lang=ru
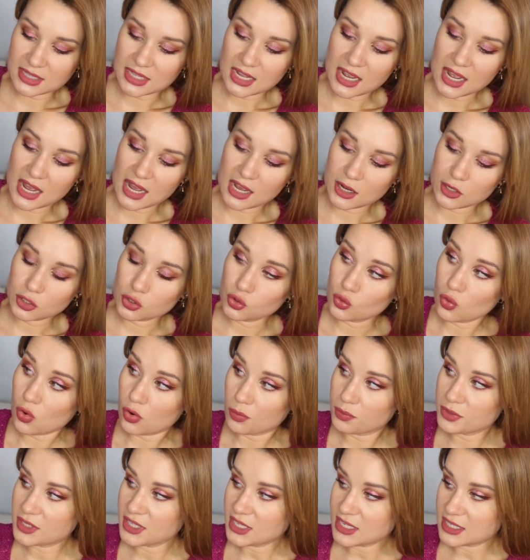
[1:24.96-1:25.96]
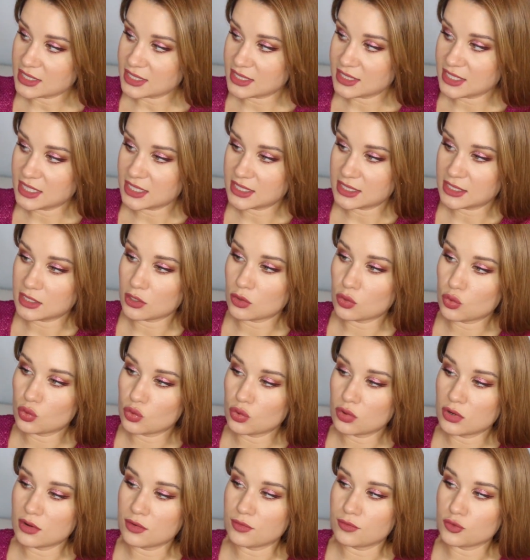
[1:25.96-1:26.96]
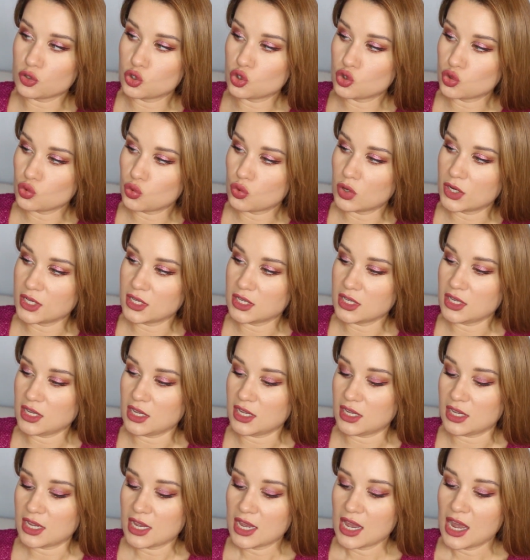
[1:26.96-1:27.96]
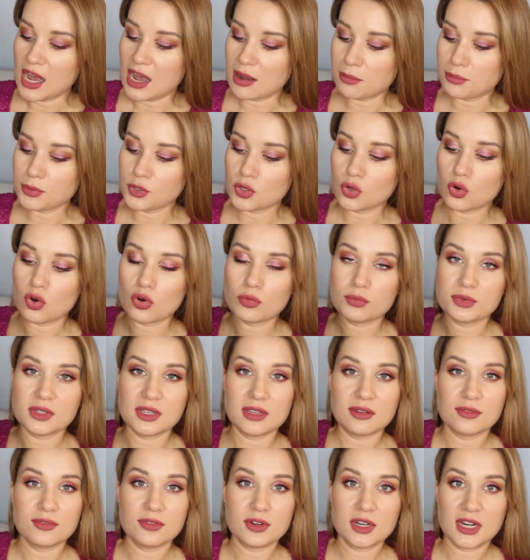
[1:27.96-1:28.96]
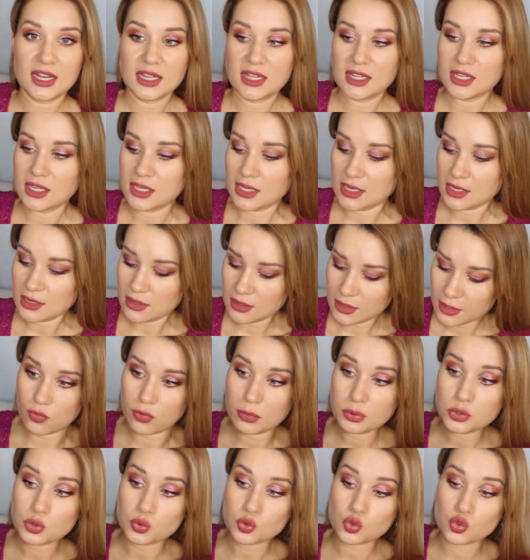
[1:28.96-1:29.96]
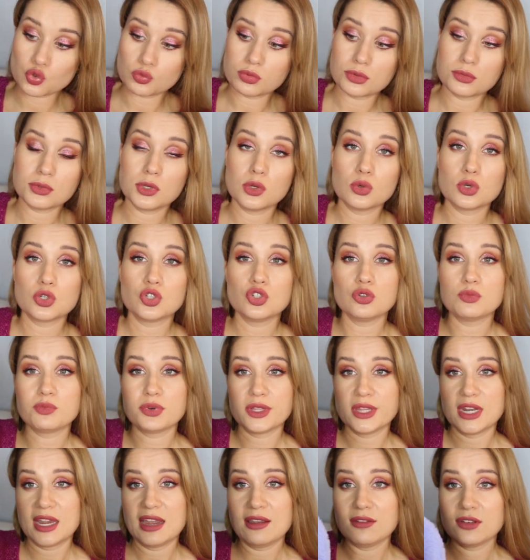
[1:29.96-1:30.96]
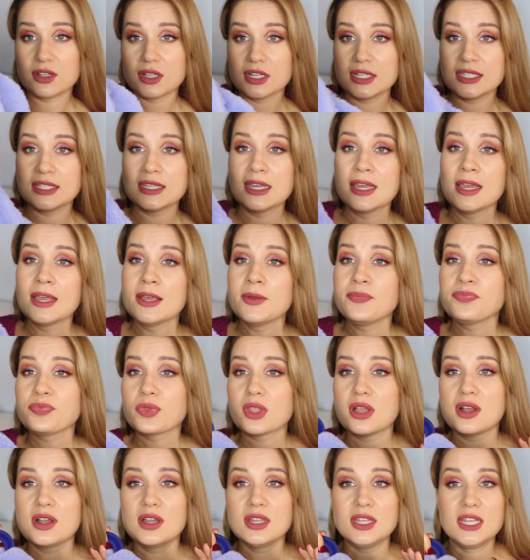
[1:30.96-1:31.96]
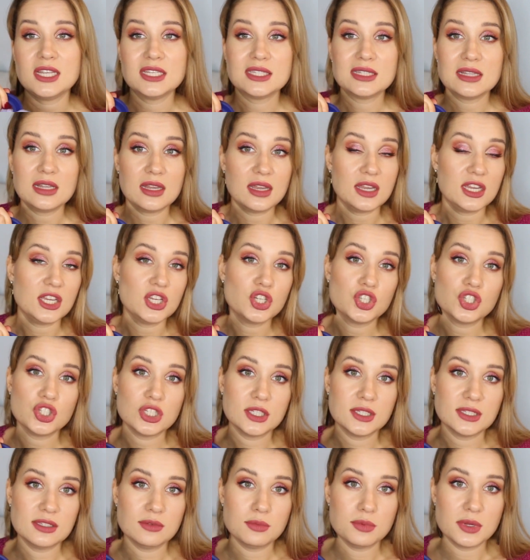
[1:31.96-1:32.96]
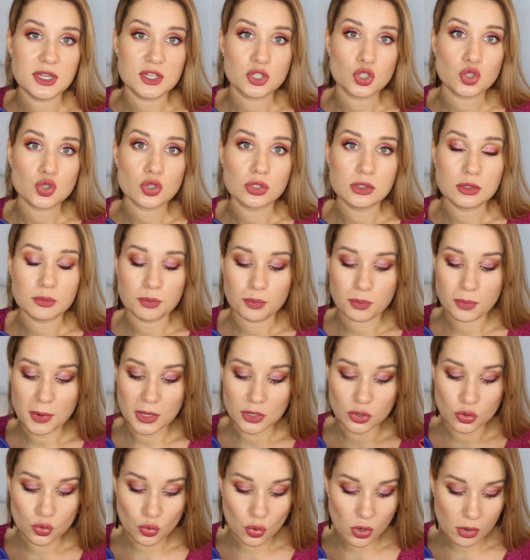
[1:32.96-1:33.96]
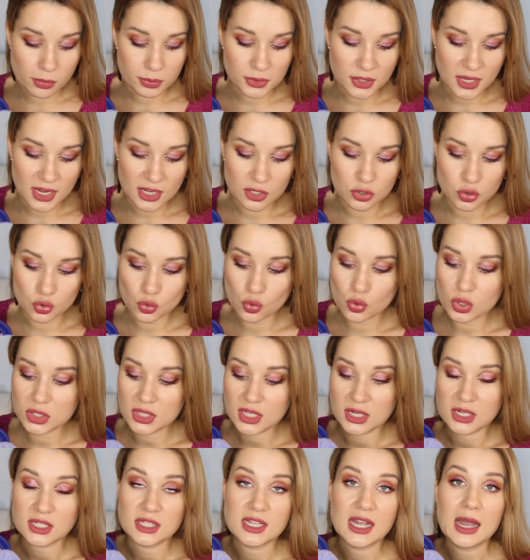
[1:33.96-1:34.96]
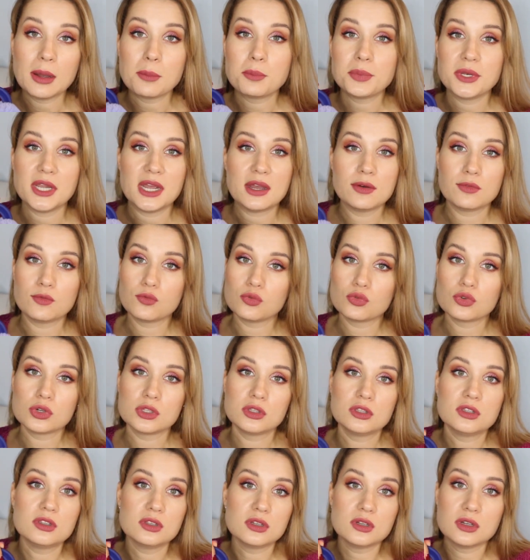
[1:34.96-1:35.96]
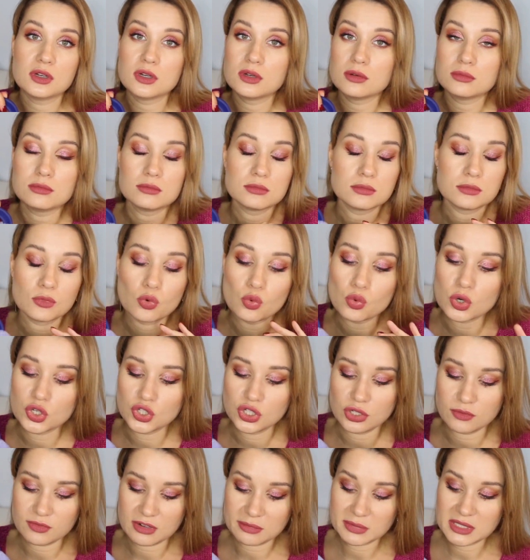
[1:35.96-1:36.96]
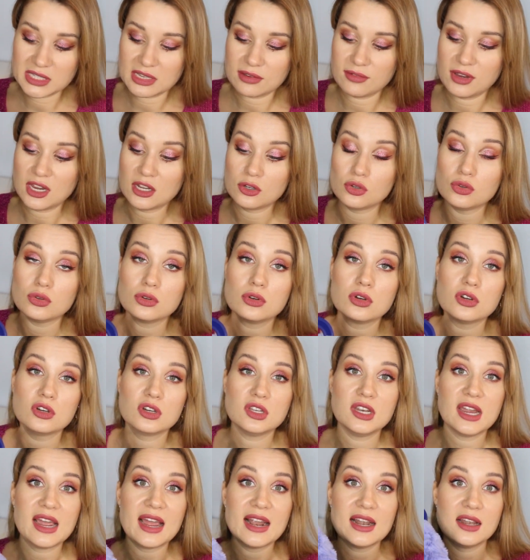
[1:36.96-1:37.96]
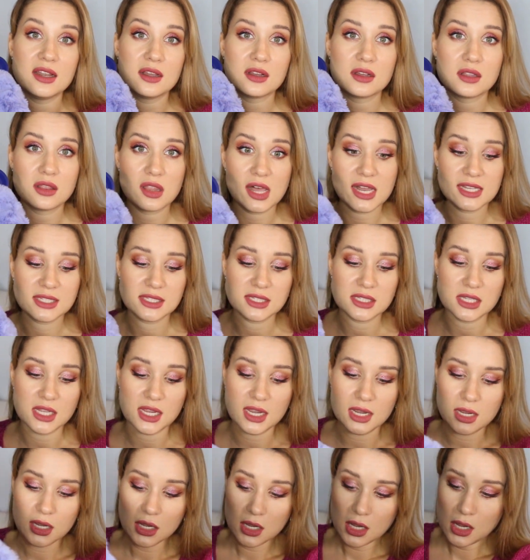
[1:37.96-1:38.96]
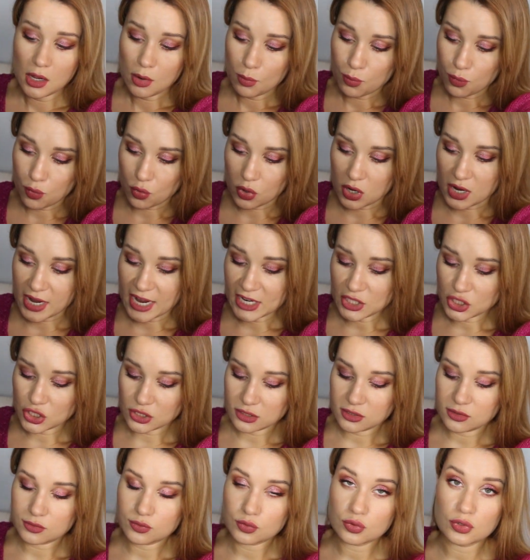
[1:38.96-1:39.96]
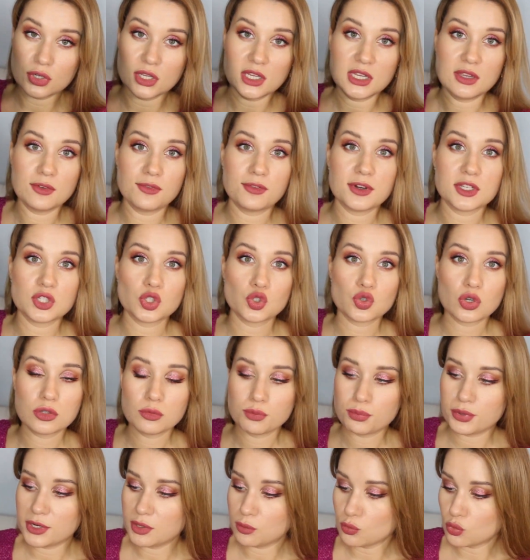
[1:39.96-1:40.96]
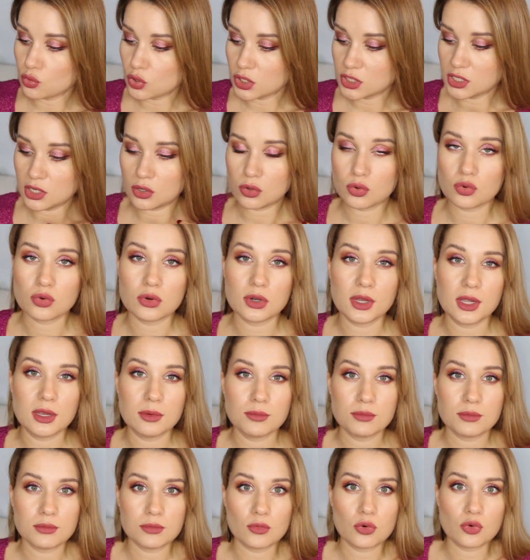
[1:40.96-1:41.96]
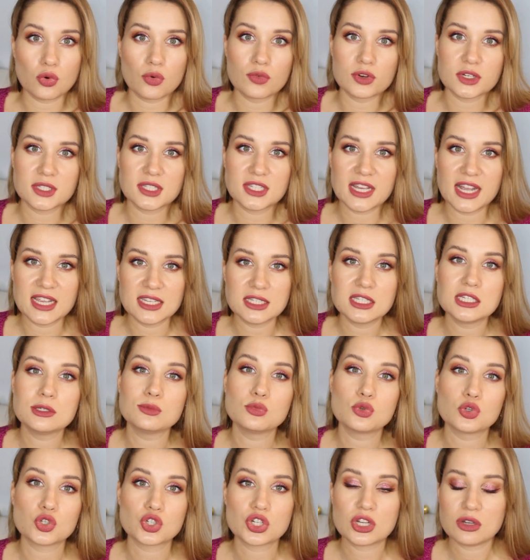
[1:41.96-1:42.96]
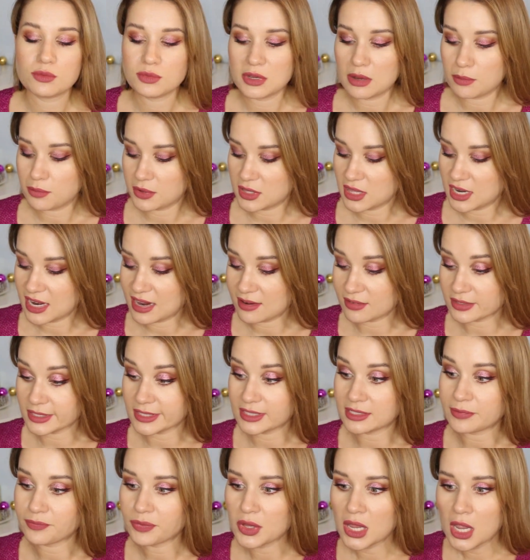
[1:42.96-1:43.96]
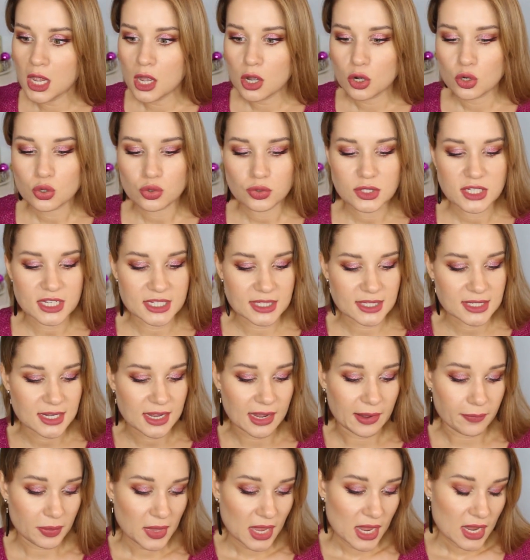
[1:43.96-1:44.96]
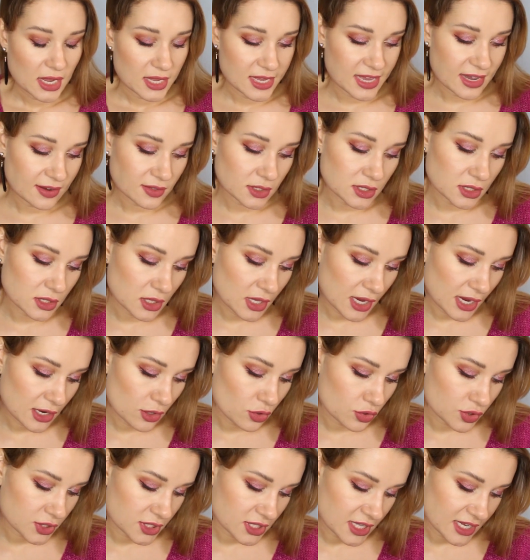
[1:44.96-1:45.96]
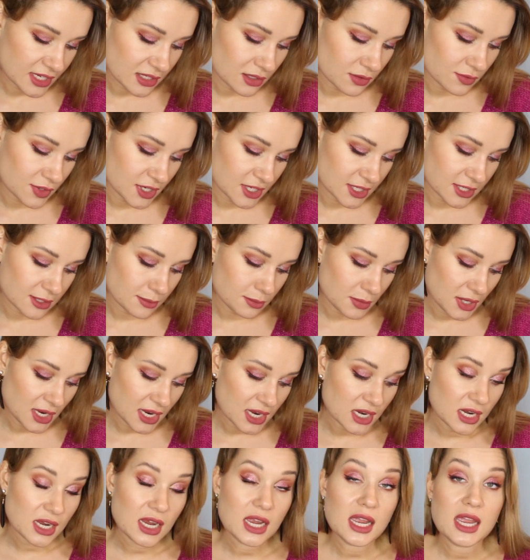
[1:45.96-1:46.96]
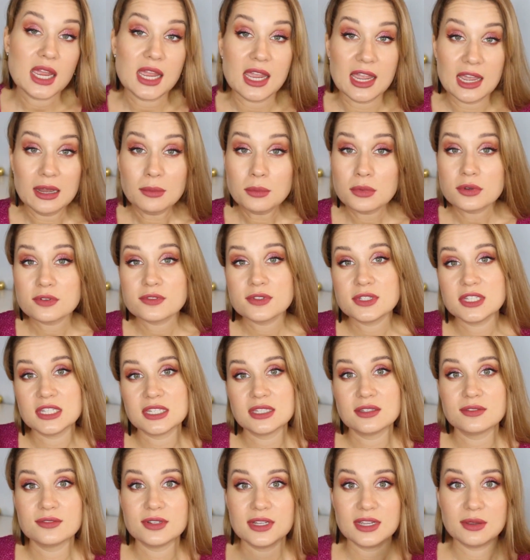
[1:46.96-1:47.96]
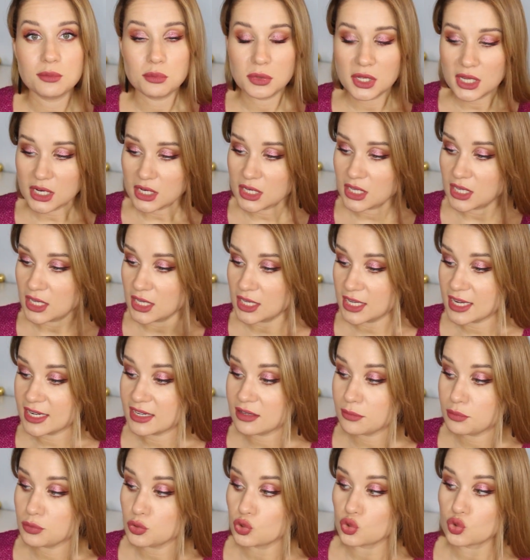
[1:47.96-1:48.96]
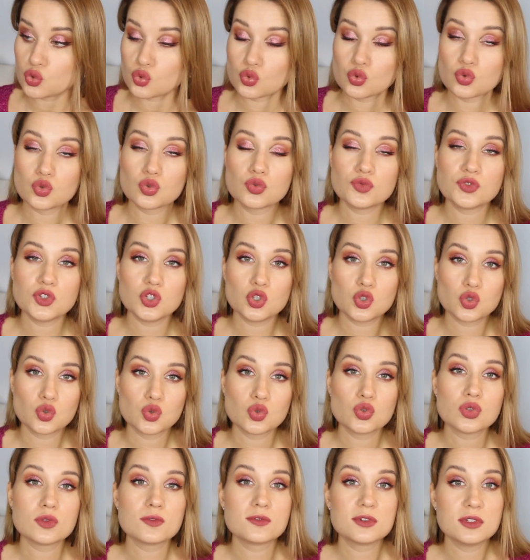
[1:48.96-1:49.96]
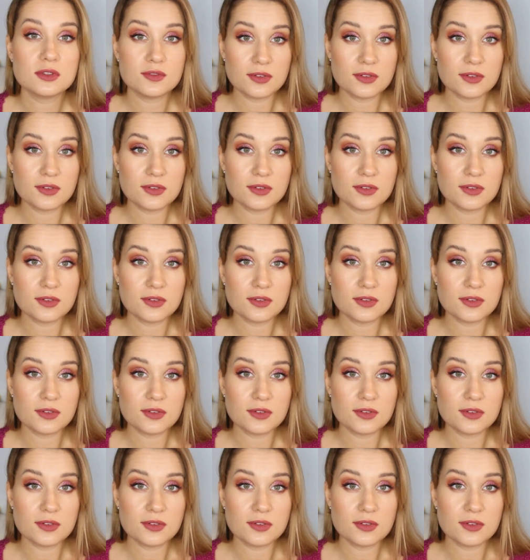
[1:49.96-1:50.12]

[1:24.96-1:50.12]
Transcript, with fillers: на кнопки. Здесь такой высокий объемный воротник. В общем, шуба мне очень понравилась. Э, если ищете себе что-то подобное, то тогда прям вот э, очень вам советую. Реально классная по качеству и фасон прямой такой оверсайз немножко мне понравился. Крутецкая. Я взяла ее, кстати, в размере М. Все свои мерки я напишу внизу в